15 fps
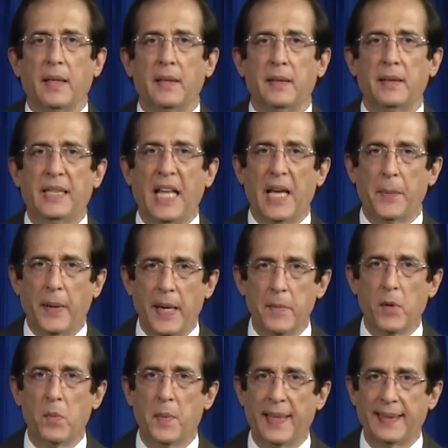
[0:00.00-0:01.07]

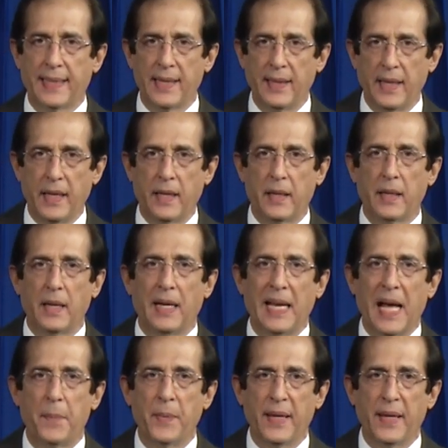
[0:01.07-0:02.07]
Debemos mantener las